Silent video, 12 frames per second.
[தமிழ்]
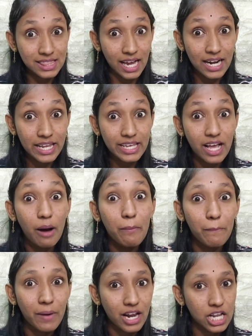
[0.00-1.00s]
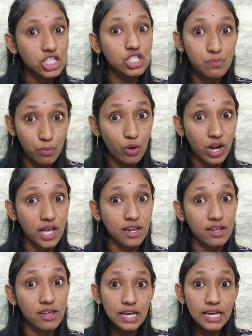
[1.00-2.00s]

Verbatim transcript: தனியாக மறைஞ்சு போகிறாரு